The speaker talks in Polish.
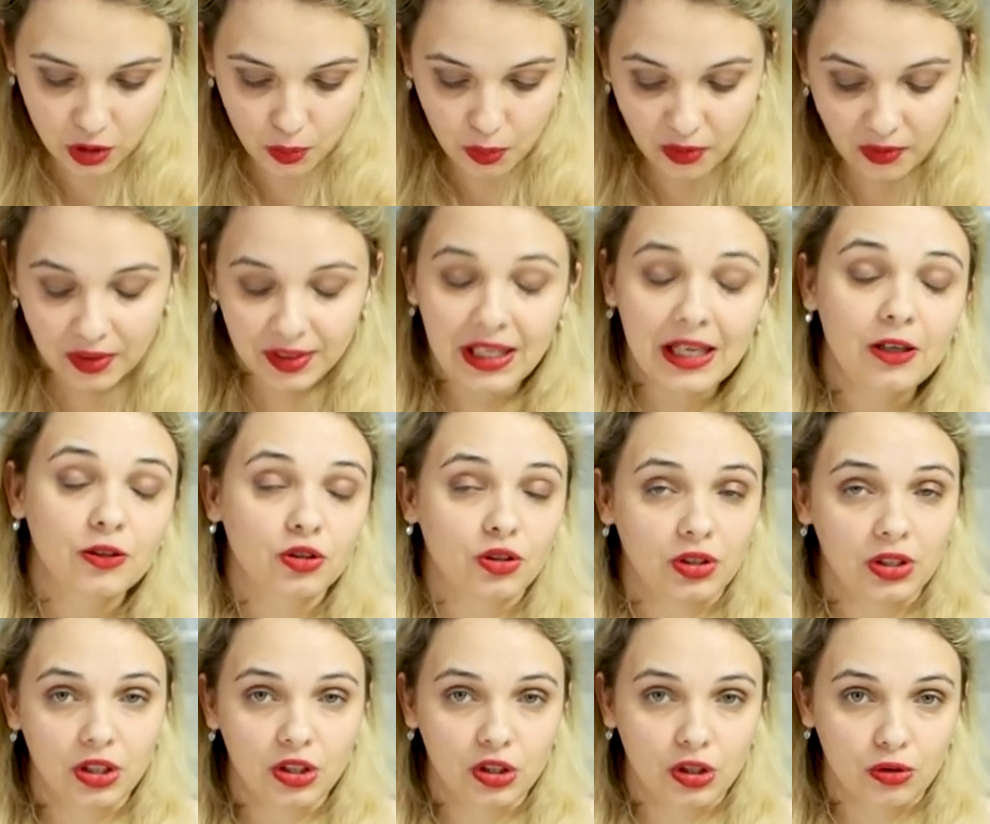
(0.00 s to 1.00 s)

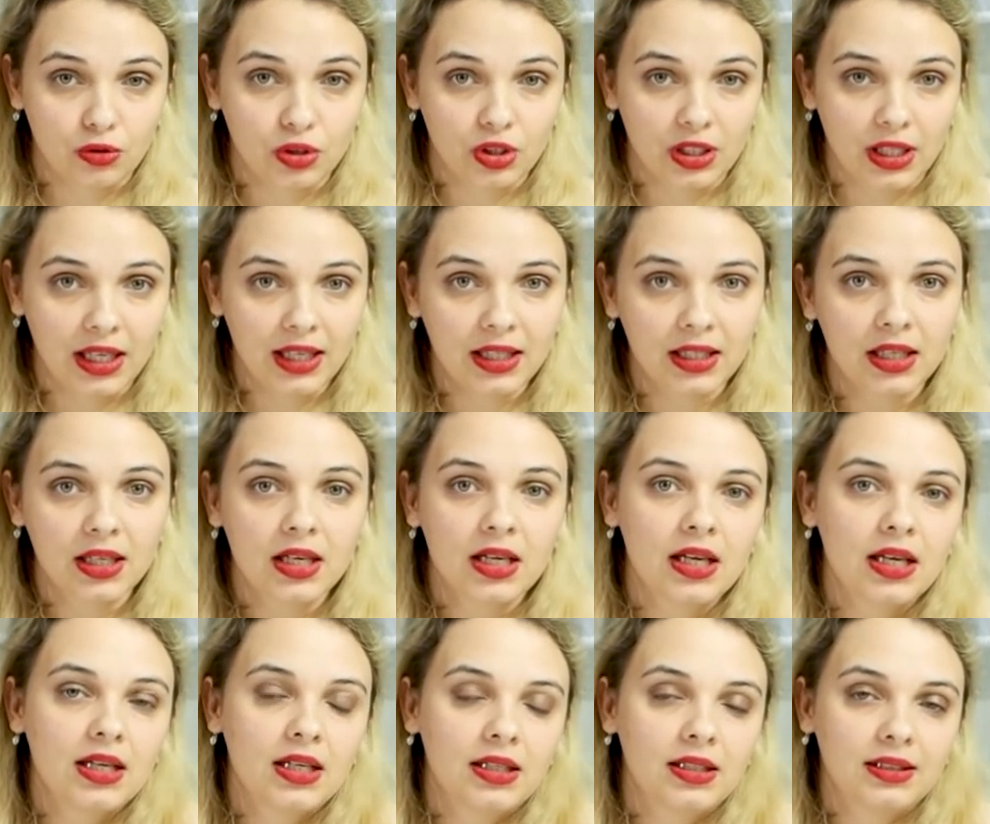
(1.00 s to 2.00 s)
opowiadając o tych książkach,
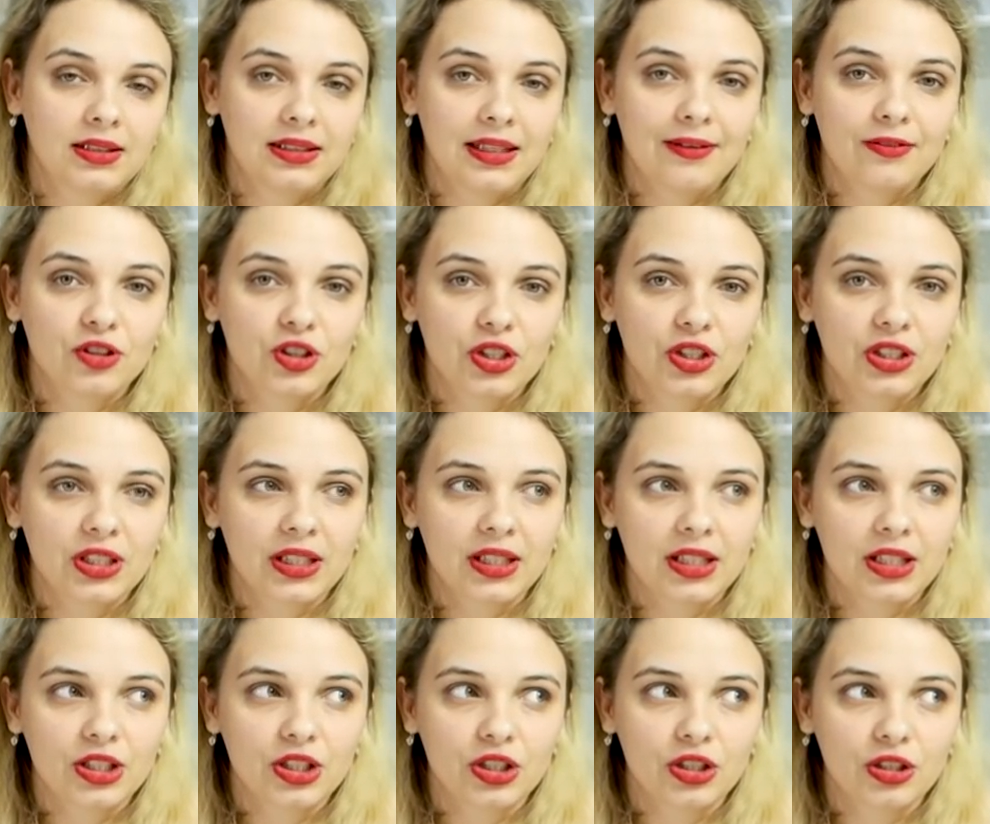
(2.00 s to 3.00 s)
zawrzeć
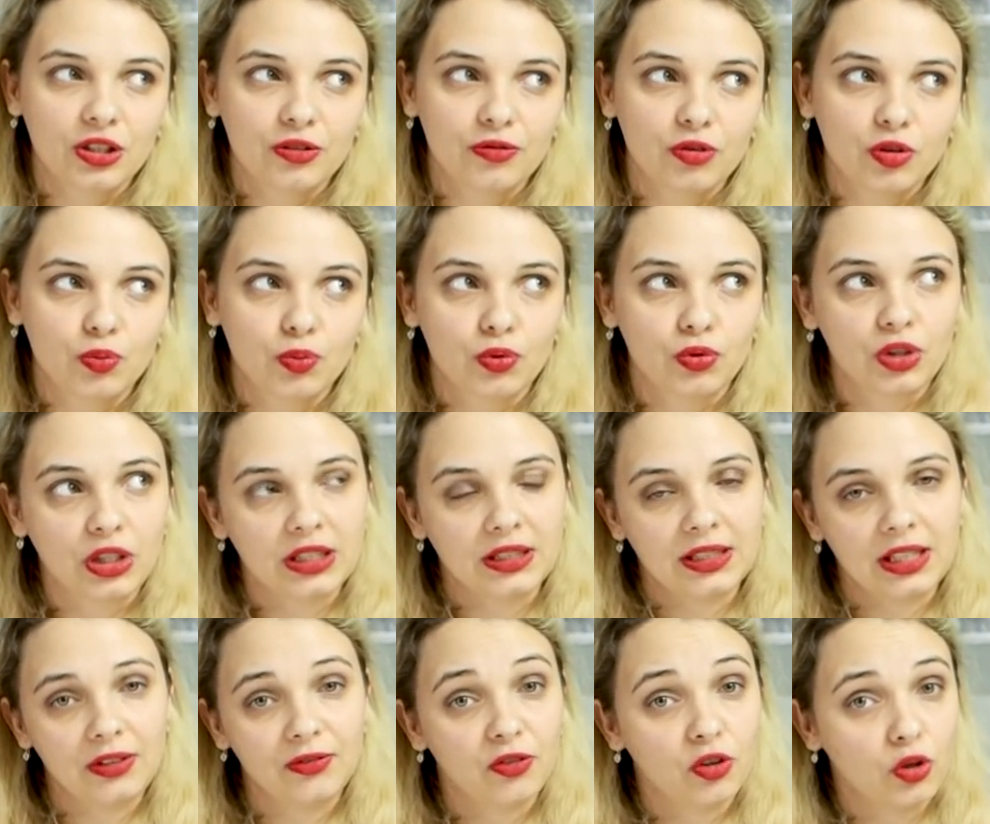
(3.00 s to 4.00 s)
jakieś
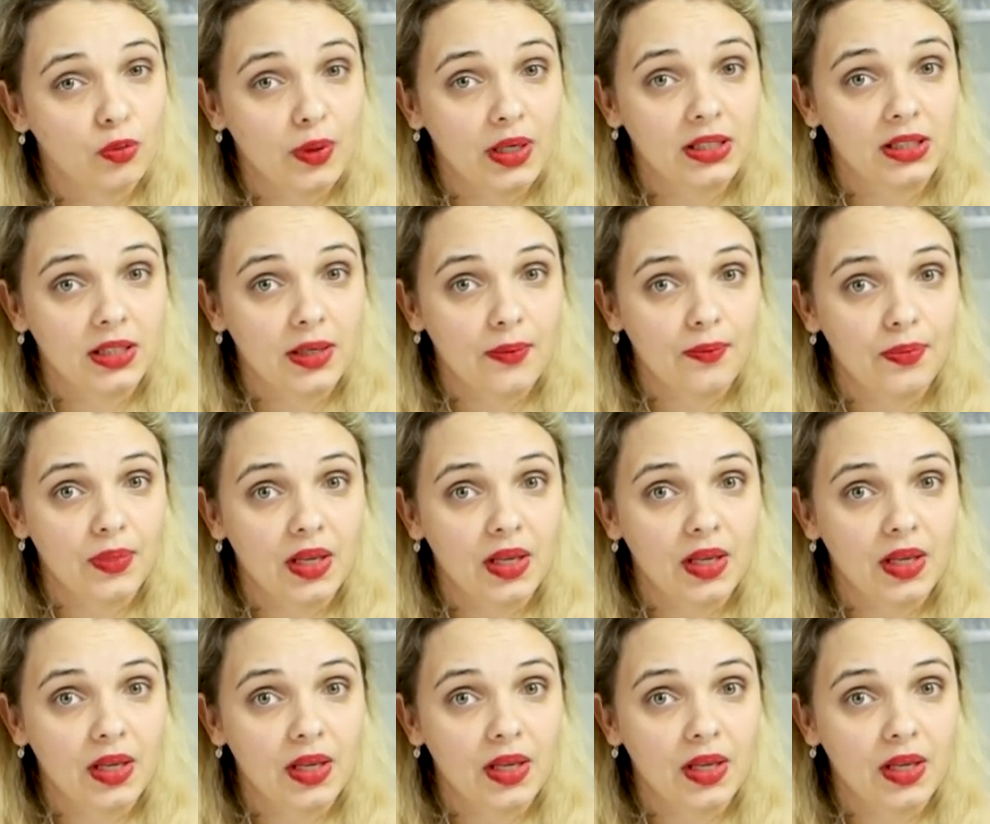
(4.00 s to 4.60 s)
współczesne informacje.